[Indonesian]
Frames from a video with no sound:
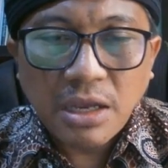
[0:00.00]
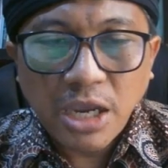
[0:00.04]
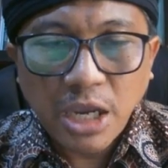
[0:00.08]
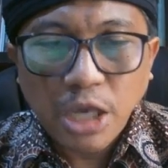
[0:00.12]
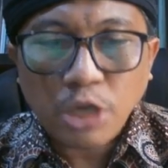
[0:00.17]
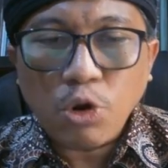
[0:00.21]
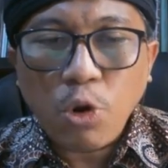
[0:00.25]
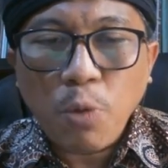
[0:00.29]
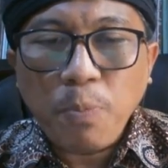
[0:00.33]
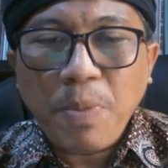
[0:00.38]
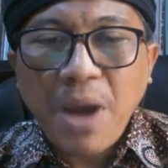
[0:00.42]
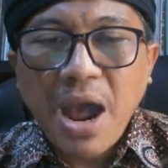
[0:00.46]

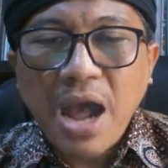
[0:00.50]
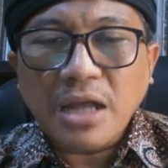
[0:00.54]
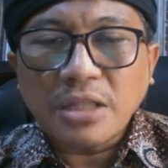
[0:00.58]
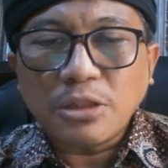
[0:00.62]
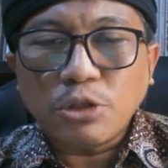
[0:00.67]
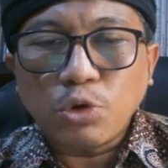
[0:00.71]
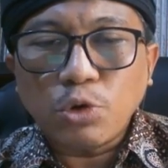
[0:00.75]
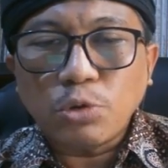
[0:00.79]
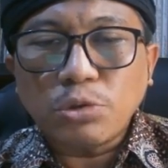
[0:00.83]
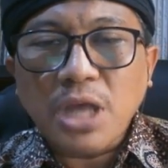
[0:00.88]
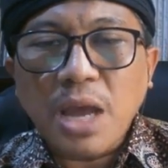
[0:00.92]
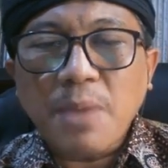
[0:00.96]
Eropa,
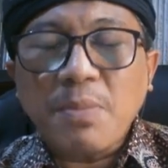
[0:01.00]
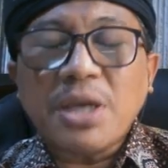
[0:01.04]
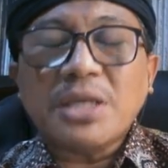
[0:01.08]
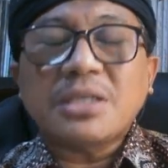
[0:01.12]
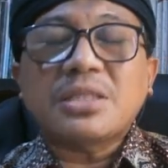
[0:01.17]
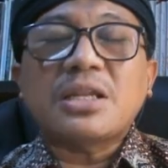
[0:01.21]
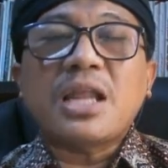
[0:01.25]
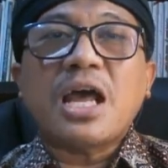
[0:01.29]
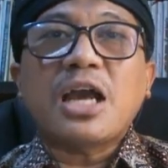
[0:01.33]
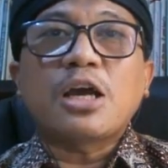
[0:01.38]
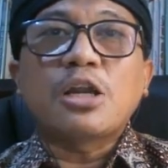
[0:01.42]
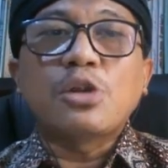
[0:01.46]
terutama
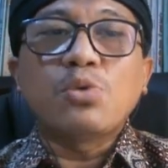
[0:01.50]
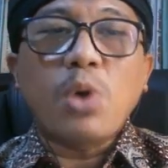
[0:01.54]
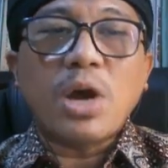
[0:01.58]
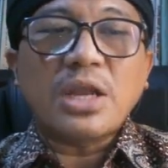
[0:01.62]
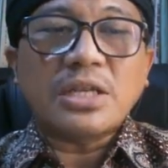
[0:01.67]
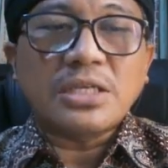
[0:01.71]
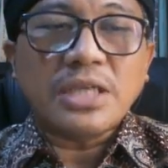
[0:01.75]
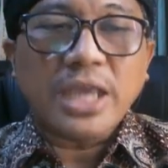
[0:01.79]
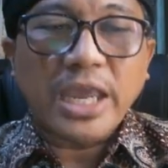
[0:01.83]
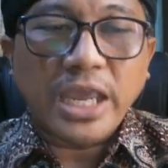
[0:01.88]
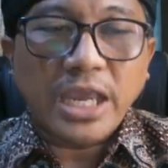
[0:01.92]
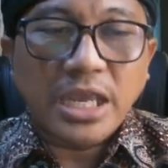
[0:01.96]
setelah
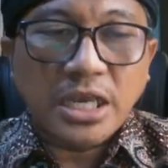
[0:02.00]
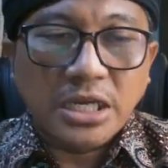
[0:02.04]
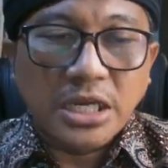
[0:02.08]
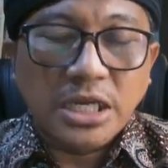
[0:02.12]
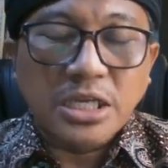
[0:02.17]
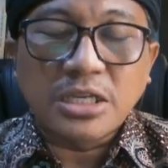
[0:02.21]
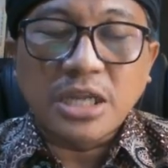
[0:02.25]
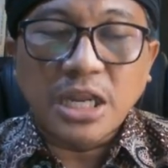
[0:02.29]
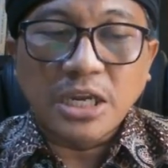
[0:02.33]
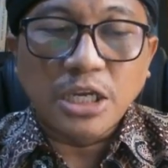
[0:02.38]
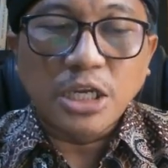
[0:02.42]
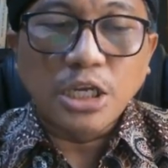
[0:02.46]
keluarnya
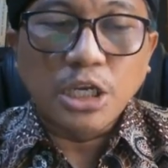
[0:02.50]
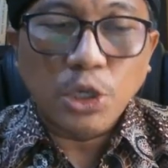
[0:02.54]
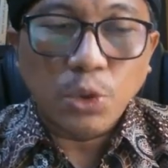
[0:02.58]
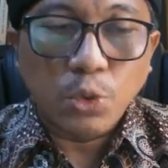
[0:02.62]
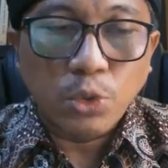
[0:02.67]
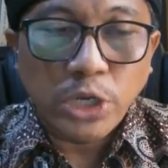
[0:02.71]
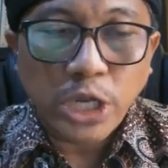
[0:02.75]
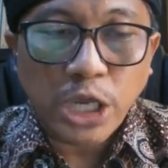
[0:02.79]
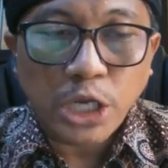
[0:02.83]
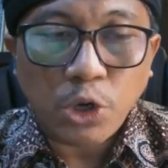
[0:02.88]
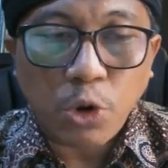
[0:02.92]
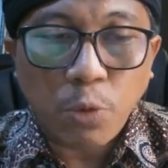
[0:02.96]
Inggris dari
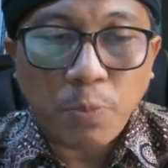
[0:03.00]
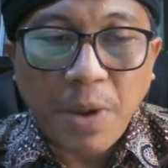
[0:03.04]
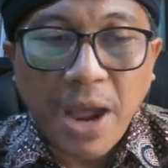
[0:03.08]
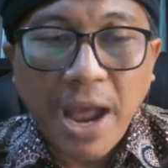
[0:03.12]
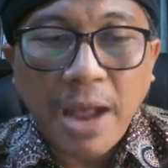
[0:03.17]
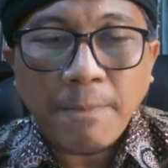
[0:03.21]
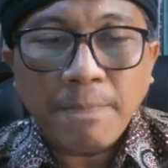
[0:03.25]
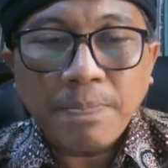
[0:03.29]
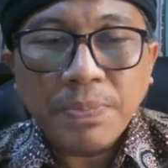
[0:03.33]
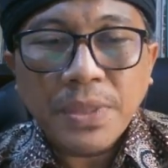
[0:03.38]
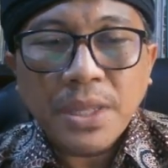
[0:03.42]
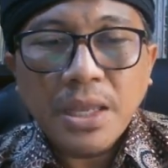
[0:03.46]
Uni
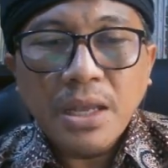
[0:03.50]
Eropa.